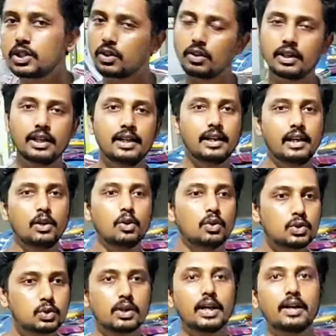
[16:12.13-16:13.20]
कुछ ऑलरेडी रेडी
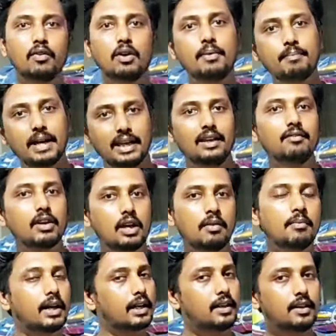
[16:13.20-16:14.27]
हो चुका है वो अभी पैकिंग
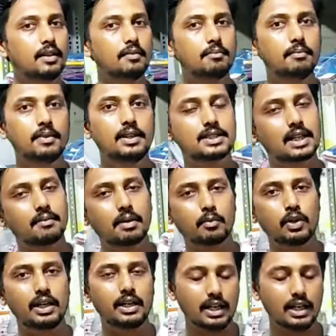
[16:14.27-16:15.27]
वैकिंग बाकी है इस तरह में आपको